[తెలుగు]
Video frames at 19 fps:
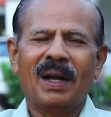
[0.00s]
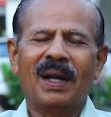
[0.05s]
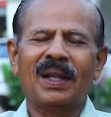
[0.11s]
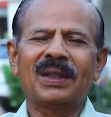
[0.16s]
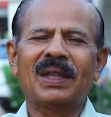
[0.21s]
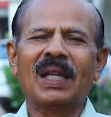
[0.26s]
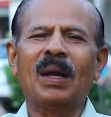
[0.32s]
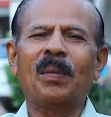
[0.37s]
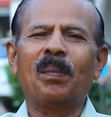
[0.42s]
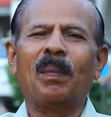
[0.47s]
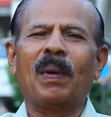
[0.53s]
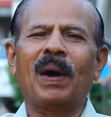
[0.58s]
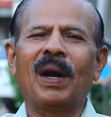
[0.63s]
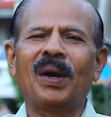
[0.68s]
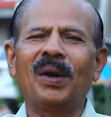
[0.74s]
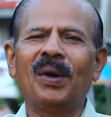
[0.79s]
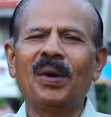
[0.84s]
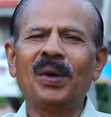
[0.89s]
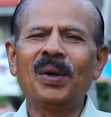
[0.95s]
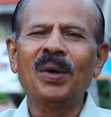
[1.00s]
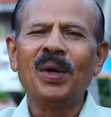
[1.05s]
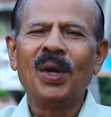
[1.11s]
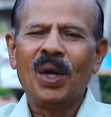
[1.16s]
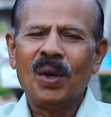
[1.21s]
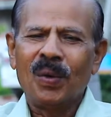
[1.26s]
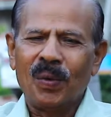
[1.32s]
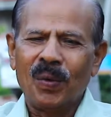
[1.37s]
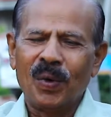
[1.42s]
అంటే పళ్ళు
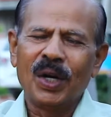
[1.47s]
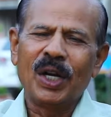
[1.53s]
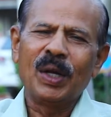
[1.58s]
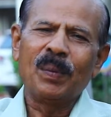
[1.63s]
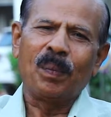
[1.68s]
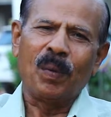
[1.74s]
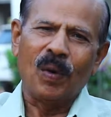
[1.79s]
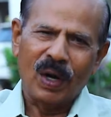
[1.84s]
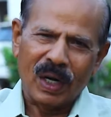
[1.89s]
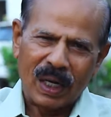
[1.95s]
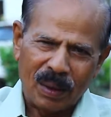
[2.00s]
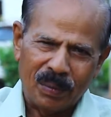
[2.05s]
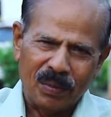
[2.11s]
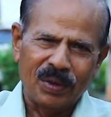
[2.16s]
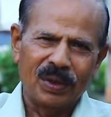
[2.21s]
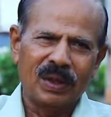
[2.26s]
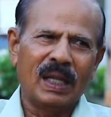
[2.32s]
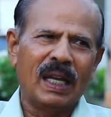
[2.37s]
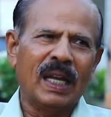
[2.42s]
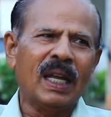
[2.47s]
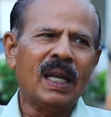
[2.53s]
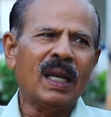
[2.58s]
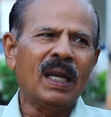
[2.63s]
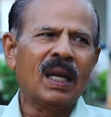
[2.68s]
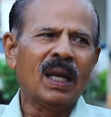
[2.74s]
ఊడిపోకముందే